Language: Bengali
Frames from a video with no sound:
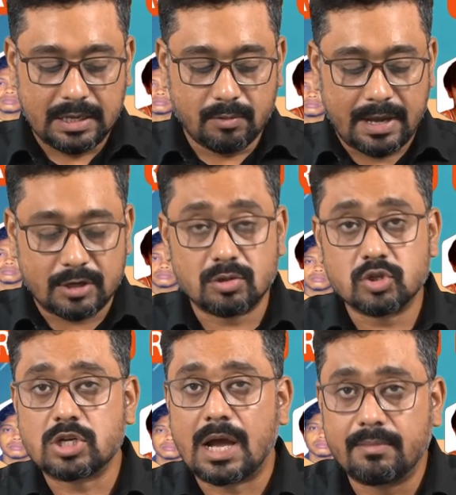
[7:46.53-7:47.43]
এবং একজন
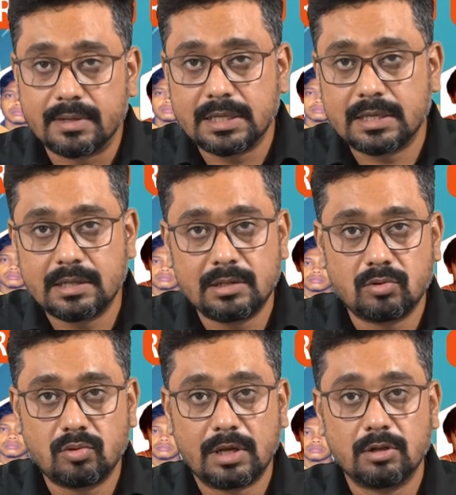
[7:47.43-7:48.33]
সাংবাদিক
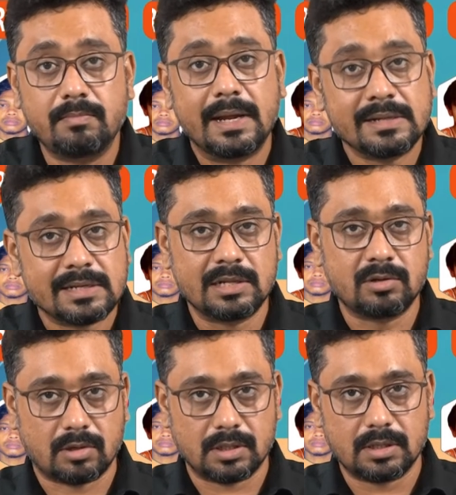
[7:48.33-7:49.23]
কিন্তু এগুলো মেনটেন
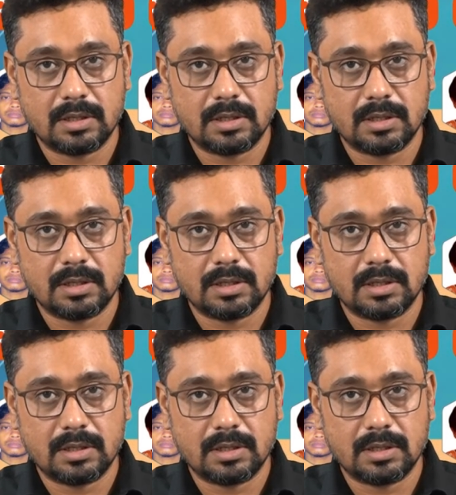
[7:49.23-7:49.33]
করে